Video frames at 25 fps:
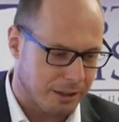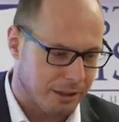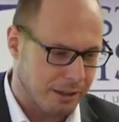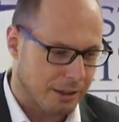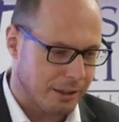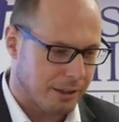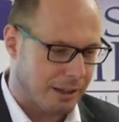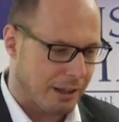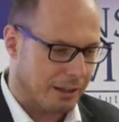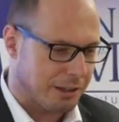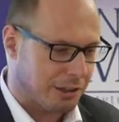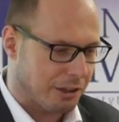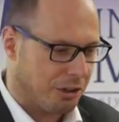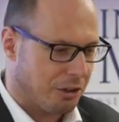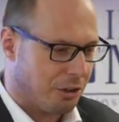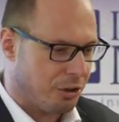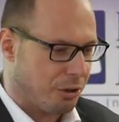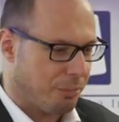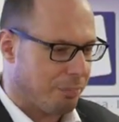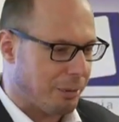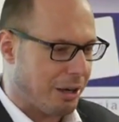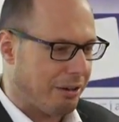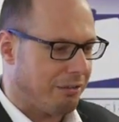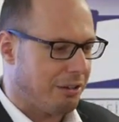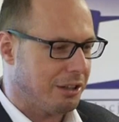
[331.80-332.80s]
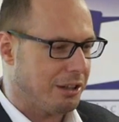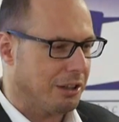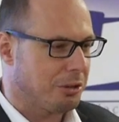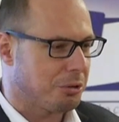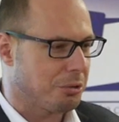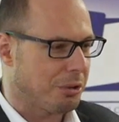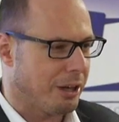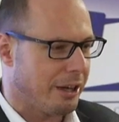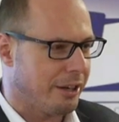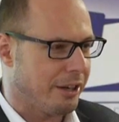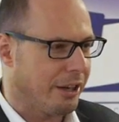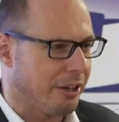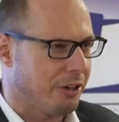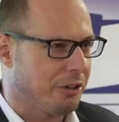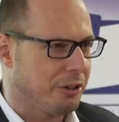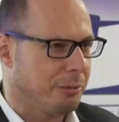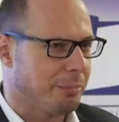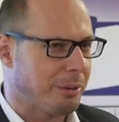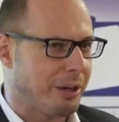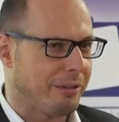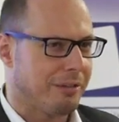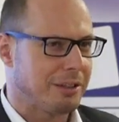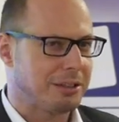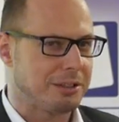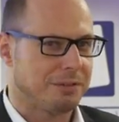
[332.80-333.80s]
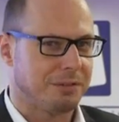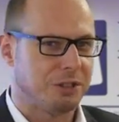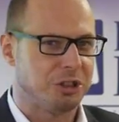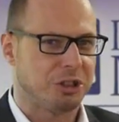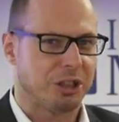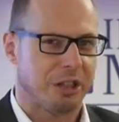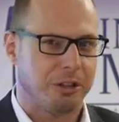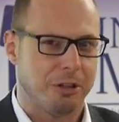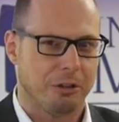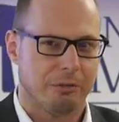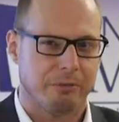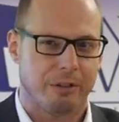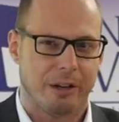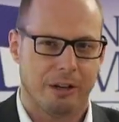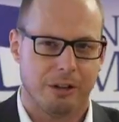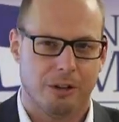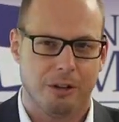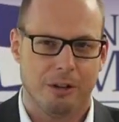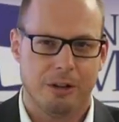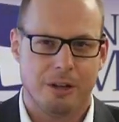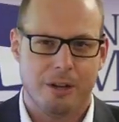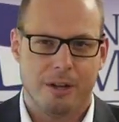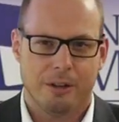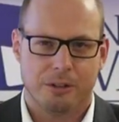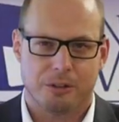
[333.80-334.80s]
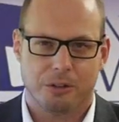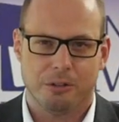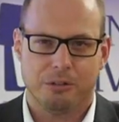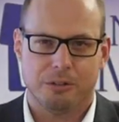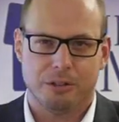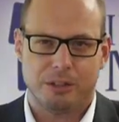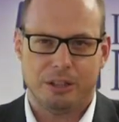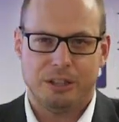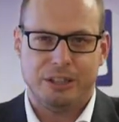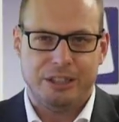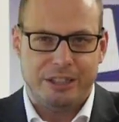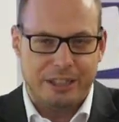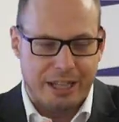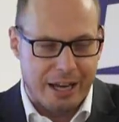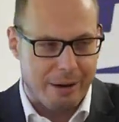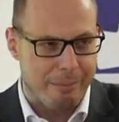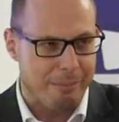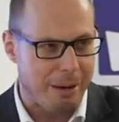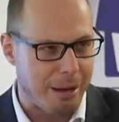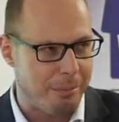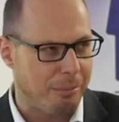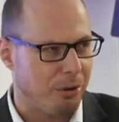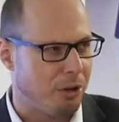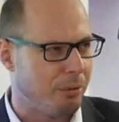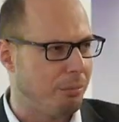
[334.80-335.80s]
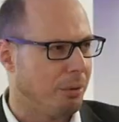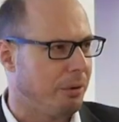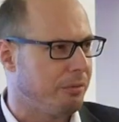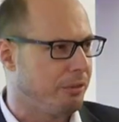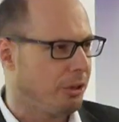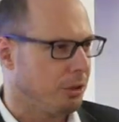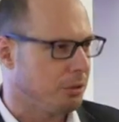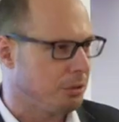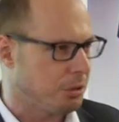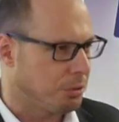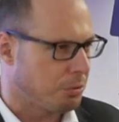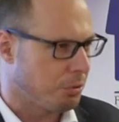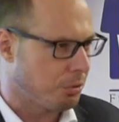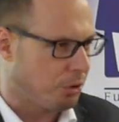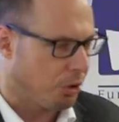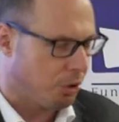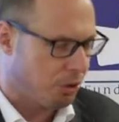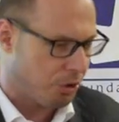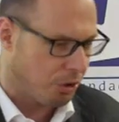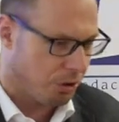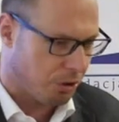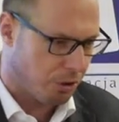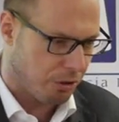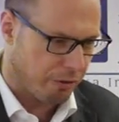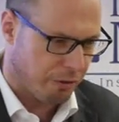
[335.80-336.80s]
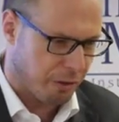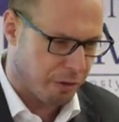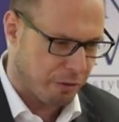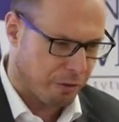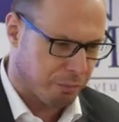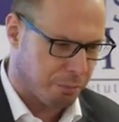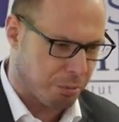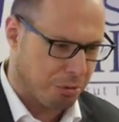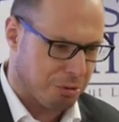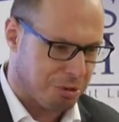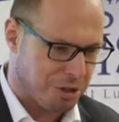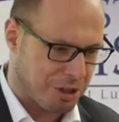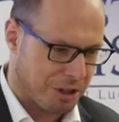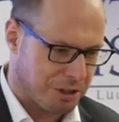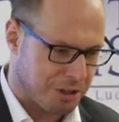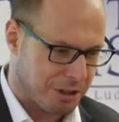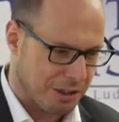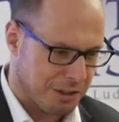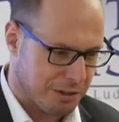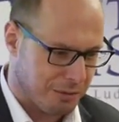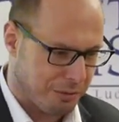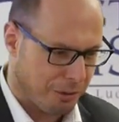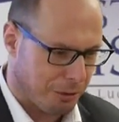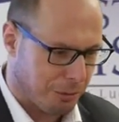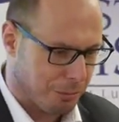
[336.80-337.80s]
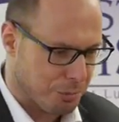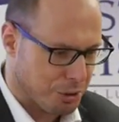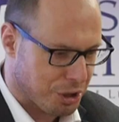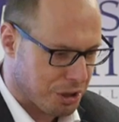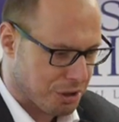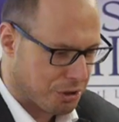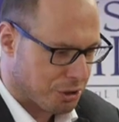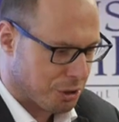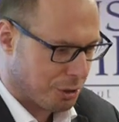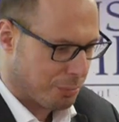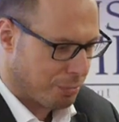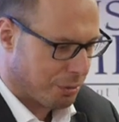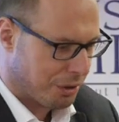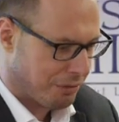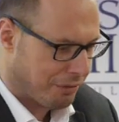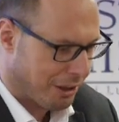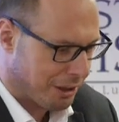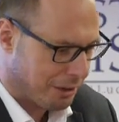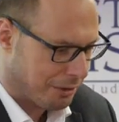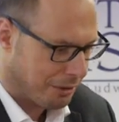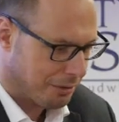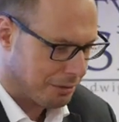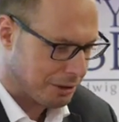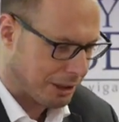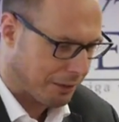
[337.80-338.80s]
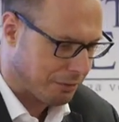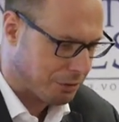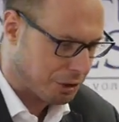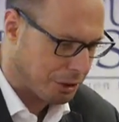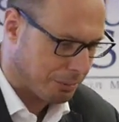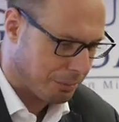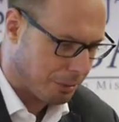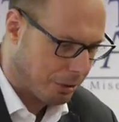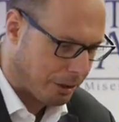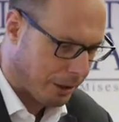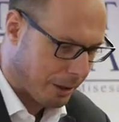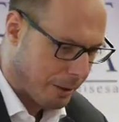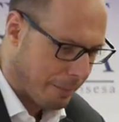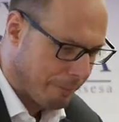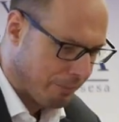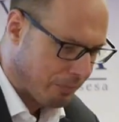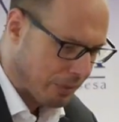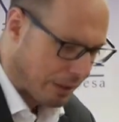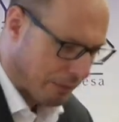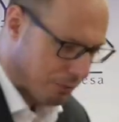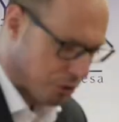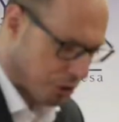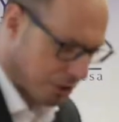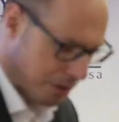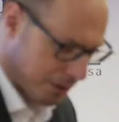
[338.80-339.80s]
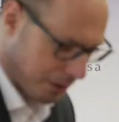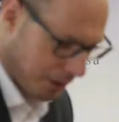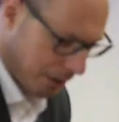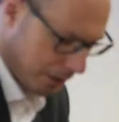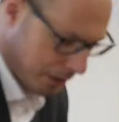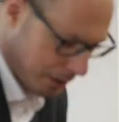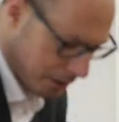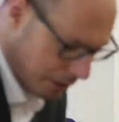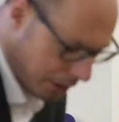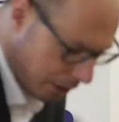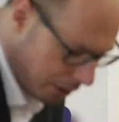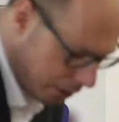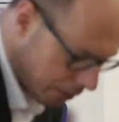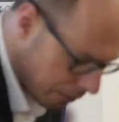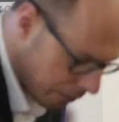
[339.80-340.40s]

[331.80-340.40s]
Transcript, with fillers: tych e, kategorii prawa naturalnego i prawa zwyczajowego, to nie mam obowiązku kogokolwiek wpuszczać na swoją przestrzeń prywatną, zawsze mogę wszystkich